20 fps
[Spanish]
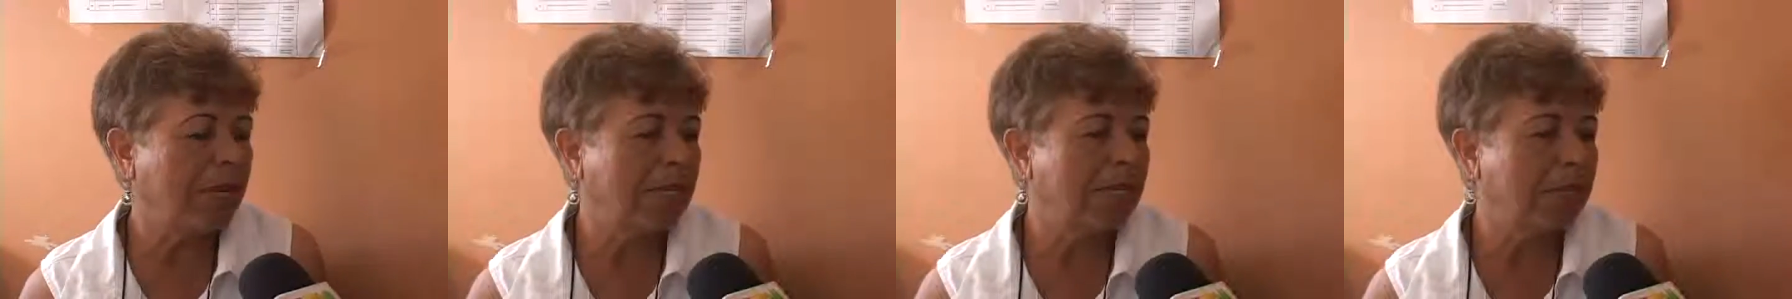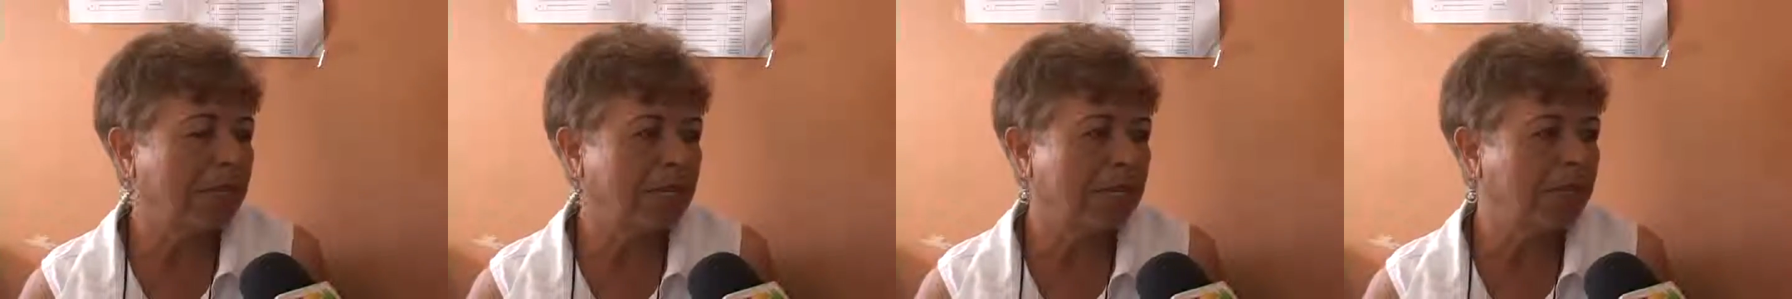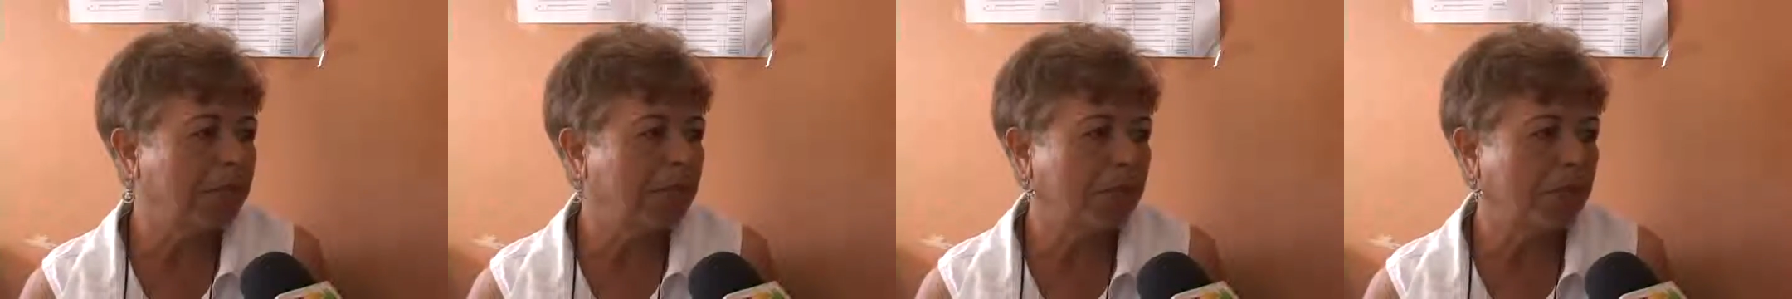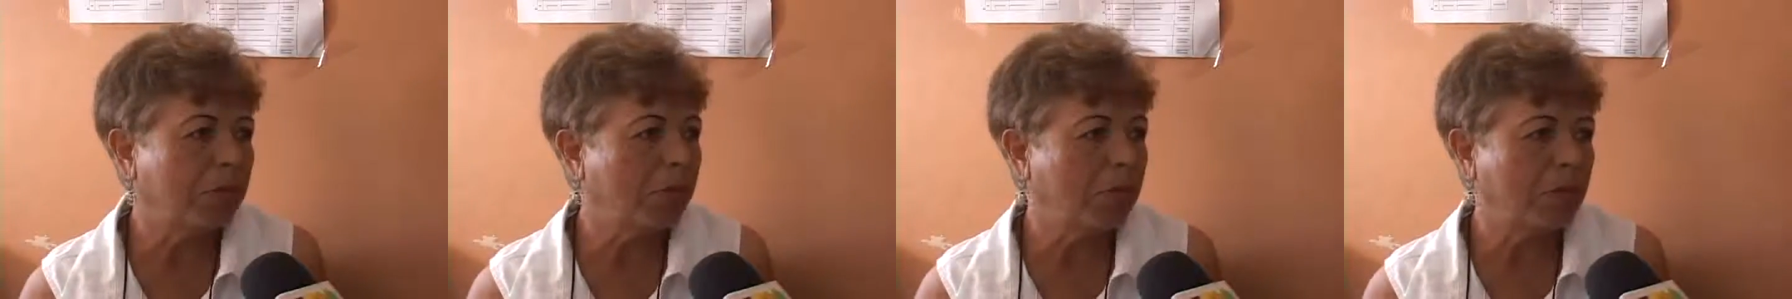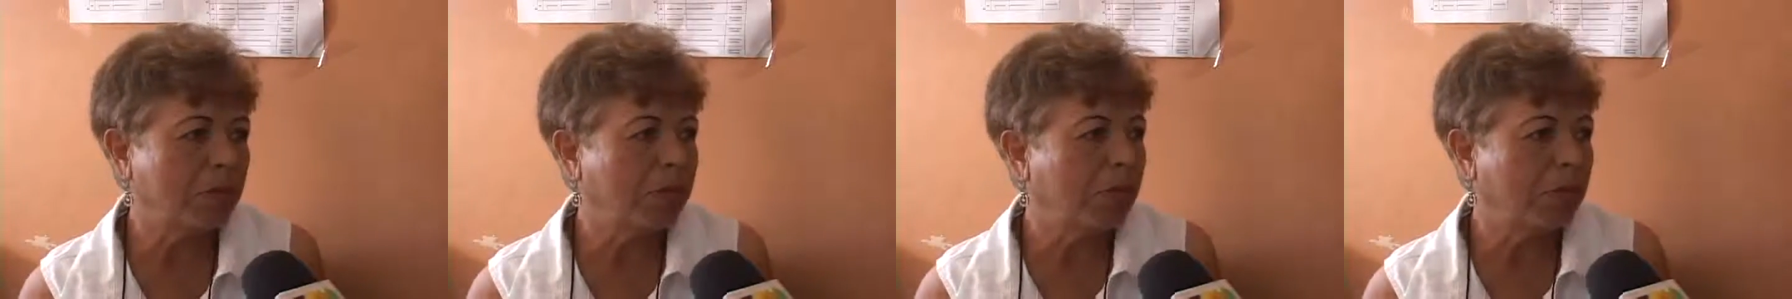la inscripción,
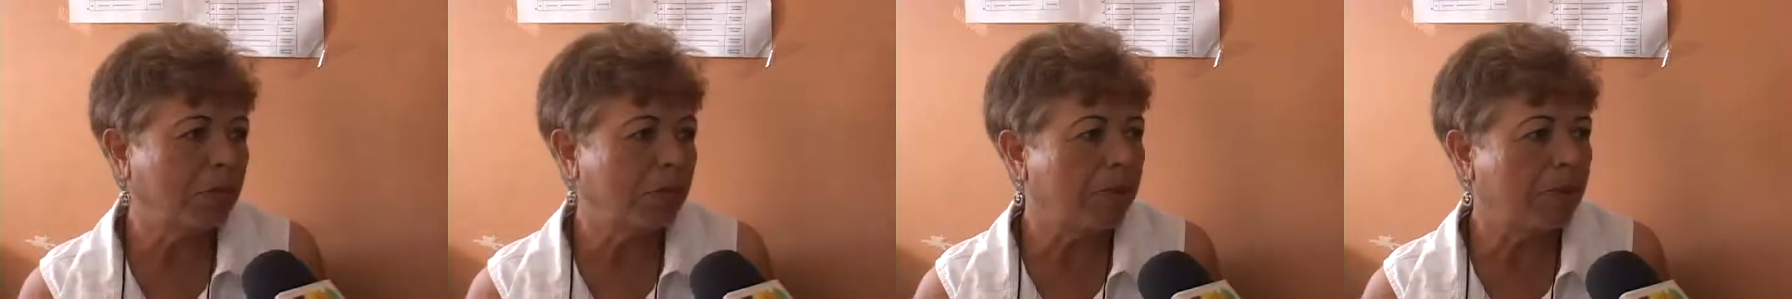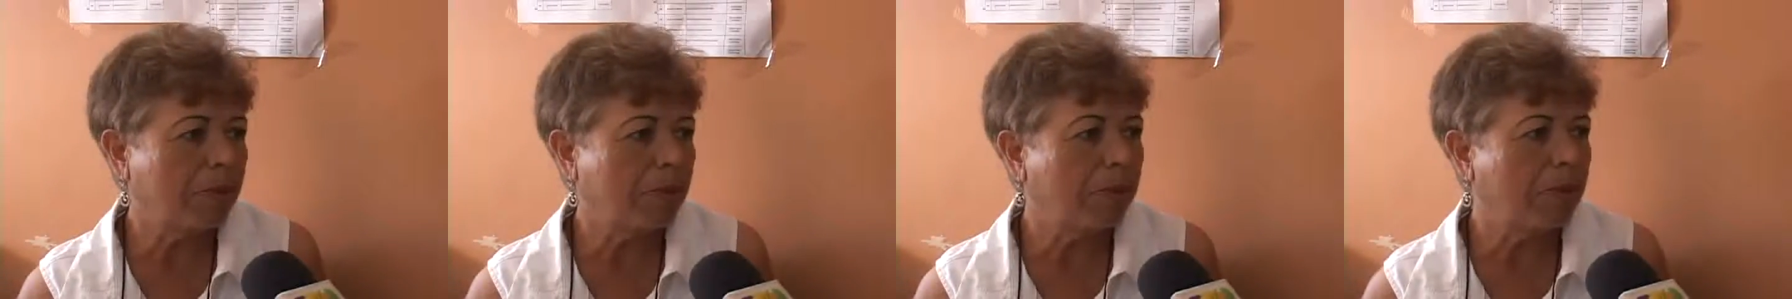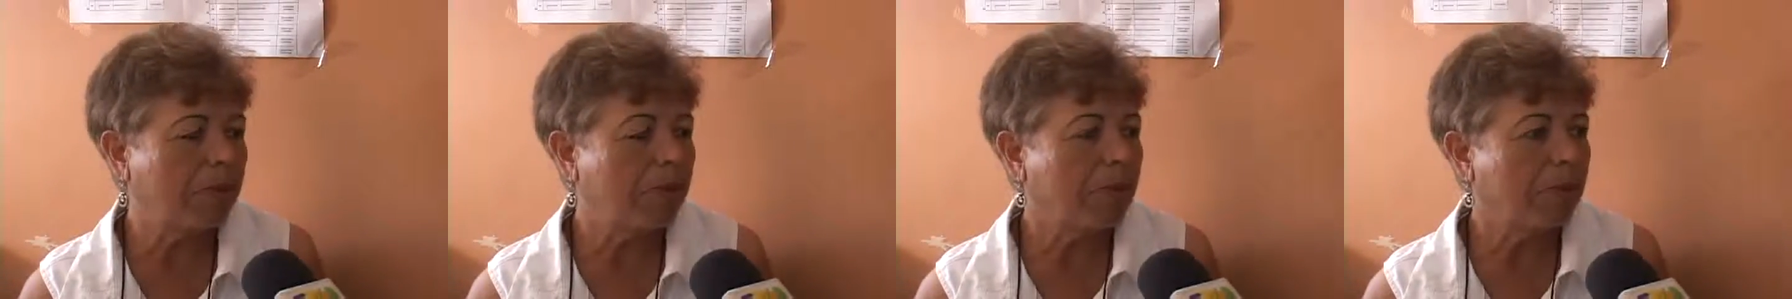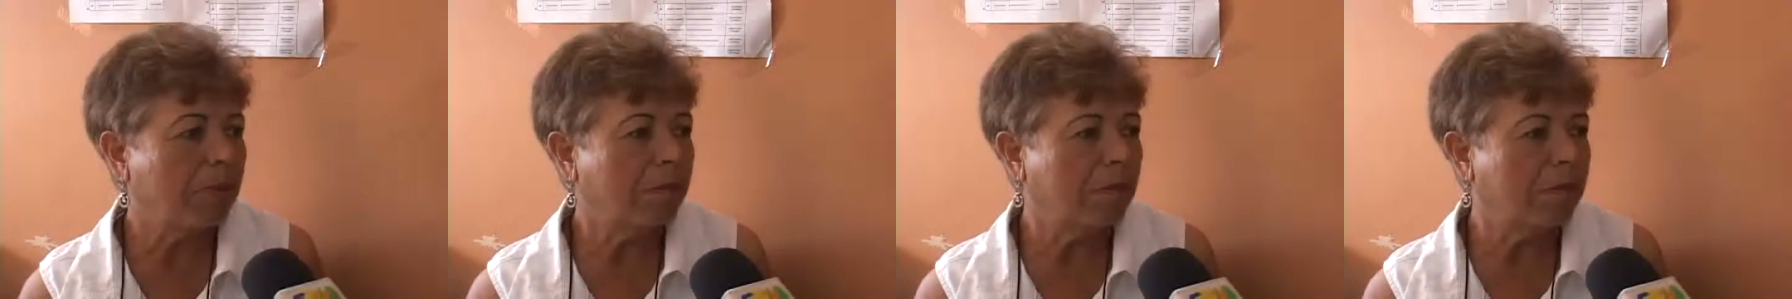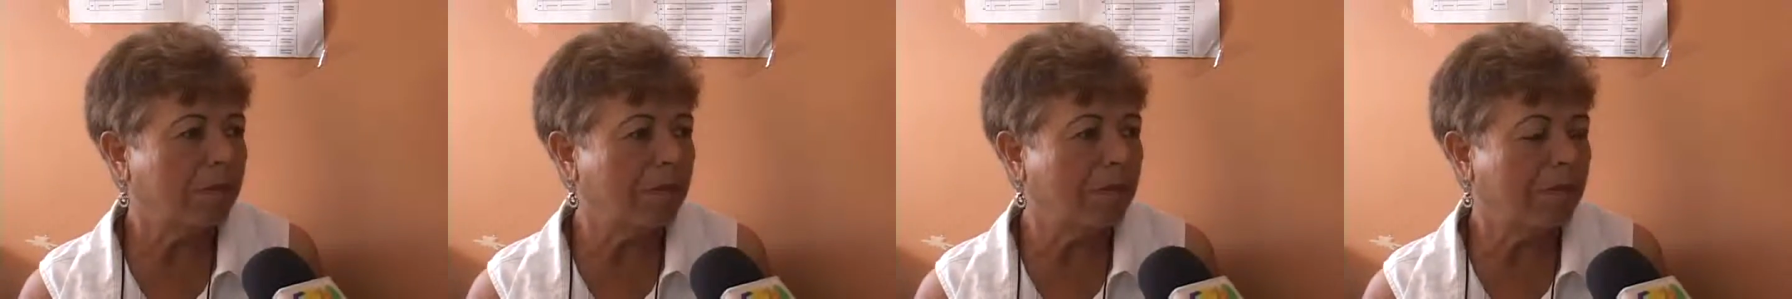todo eso pues no,
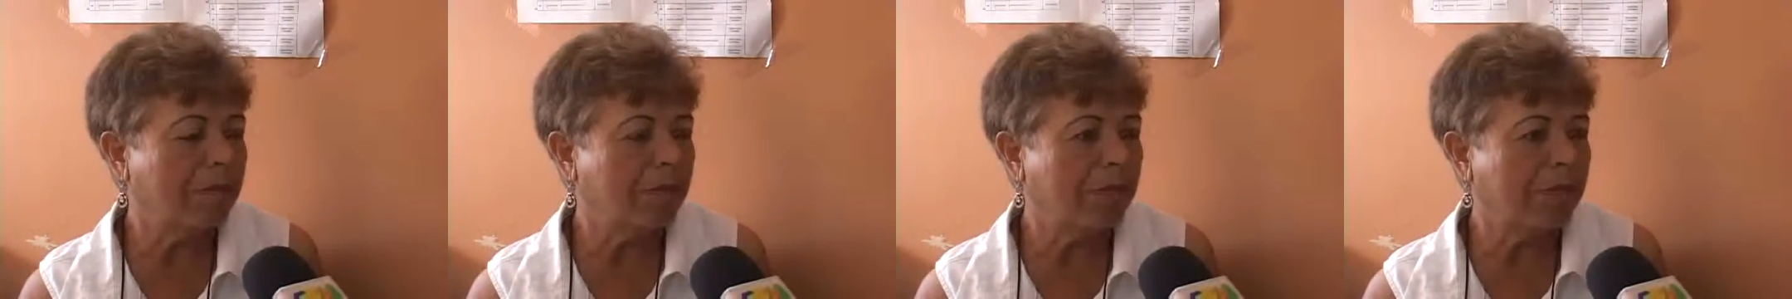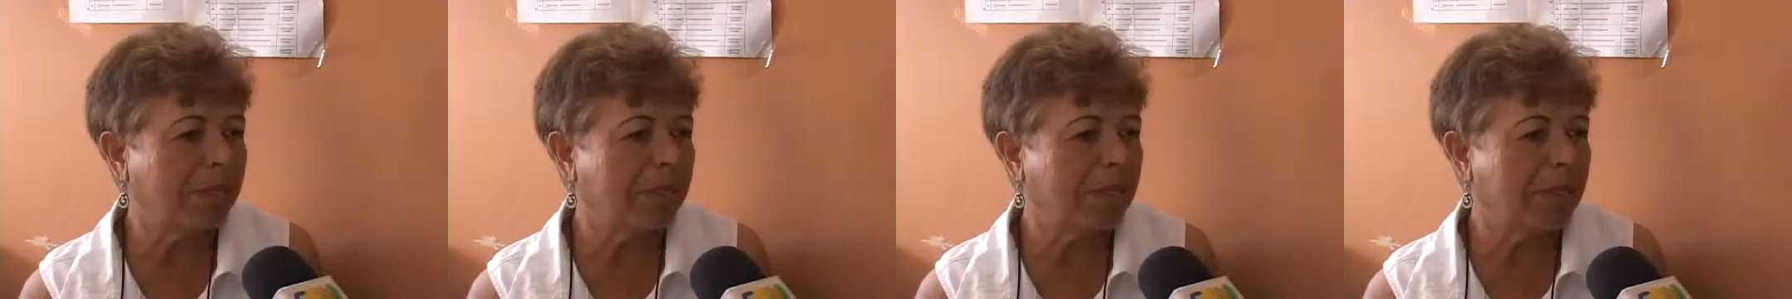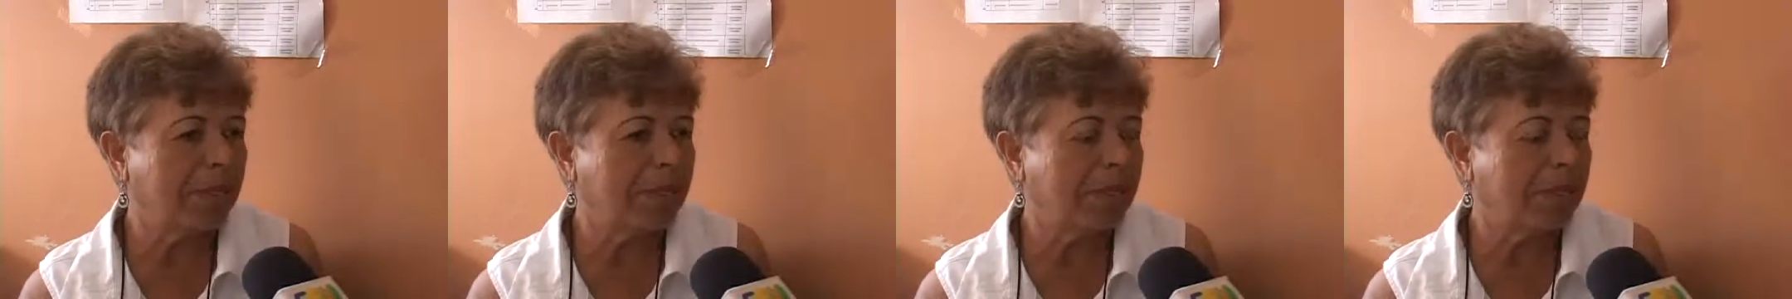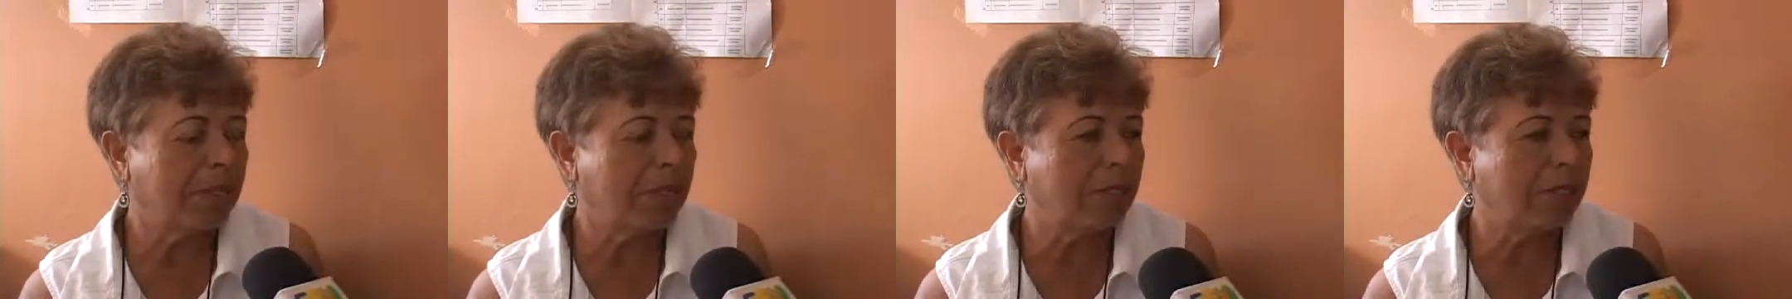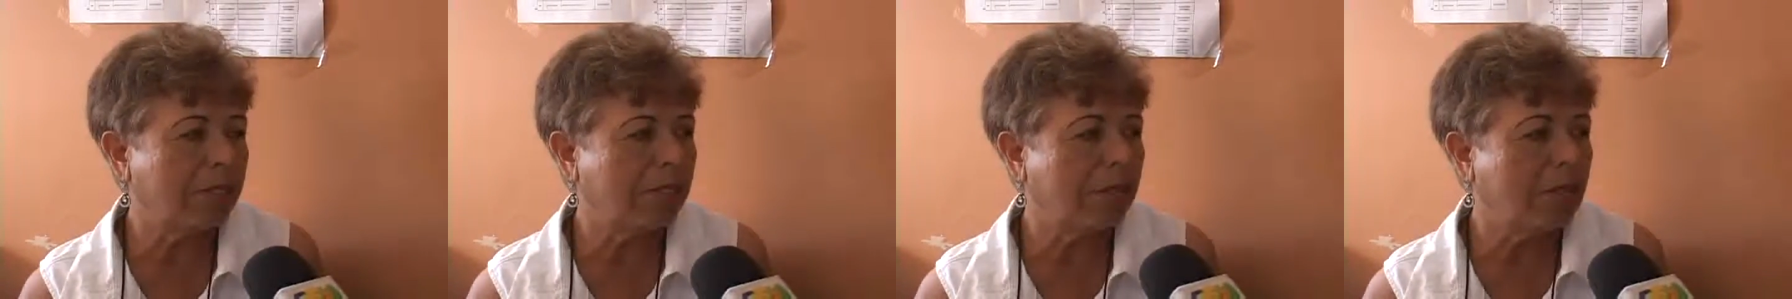posiblemente
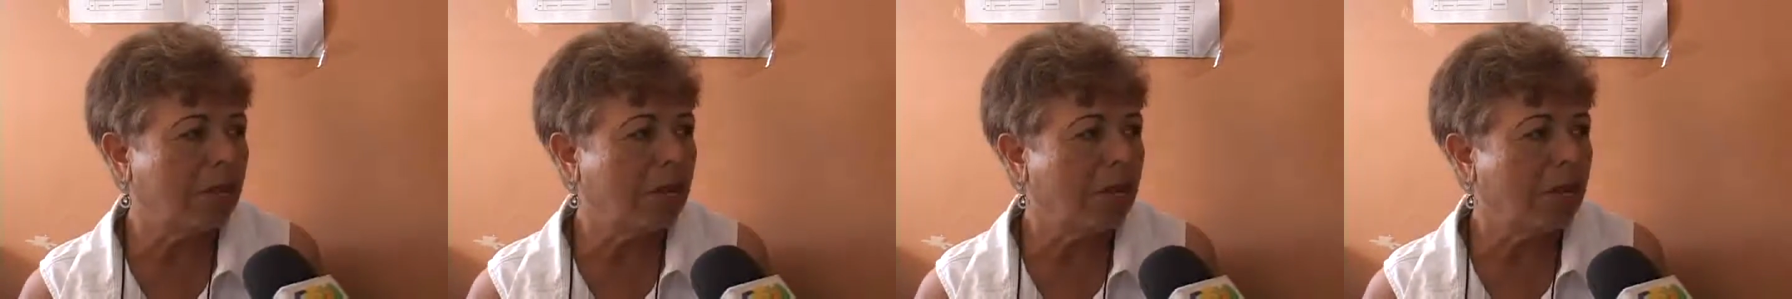sin,